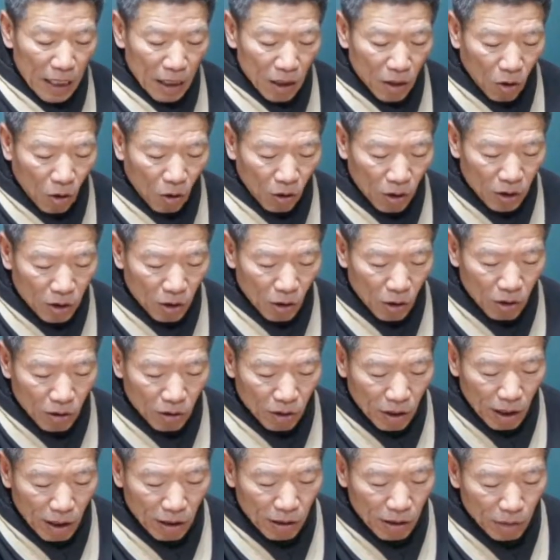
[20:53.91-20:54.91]
거기서
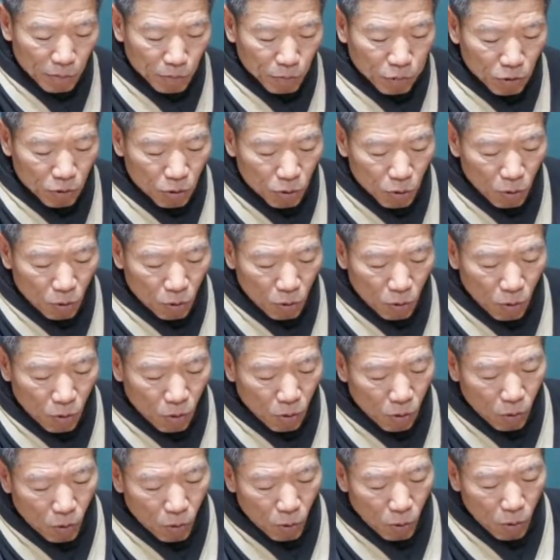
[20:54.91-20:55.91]
이렇게 이
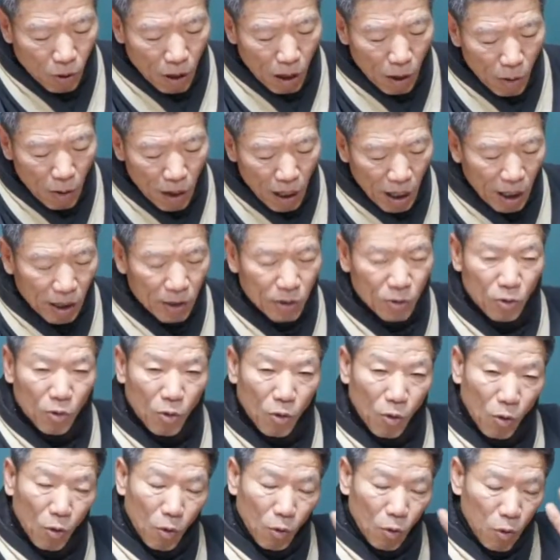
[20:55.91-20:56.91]
북쪽으로 올라와
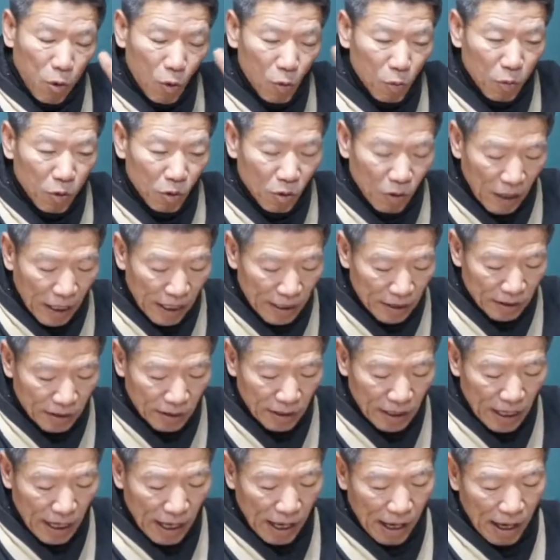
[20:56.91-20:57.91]
가지고 공부를
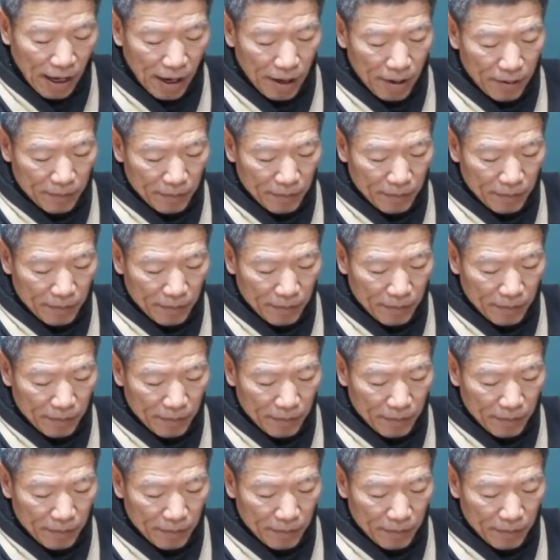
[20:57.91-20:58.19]
했는데,